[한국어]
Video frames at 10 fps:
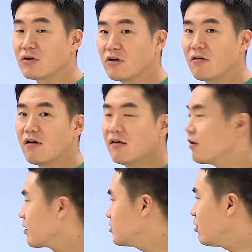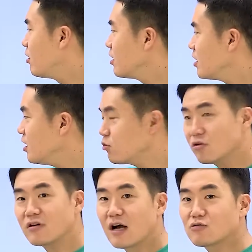거예요. 그래서
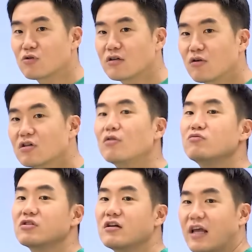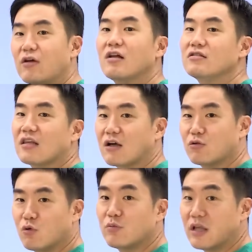인권을 강조하는 건 그런 문제를 해결하는 데 당연히
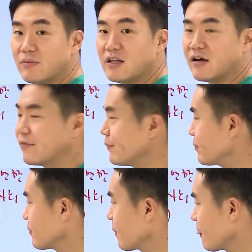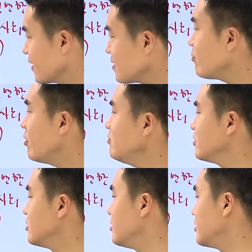도움이 됩니다.
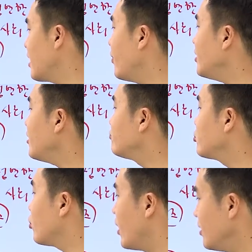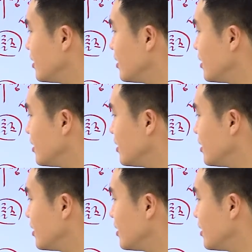3번 을 사회 내 부조와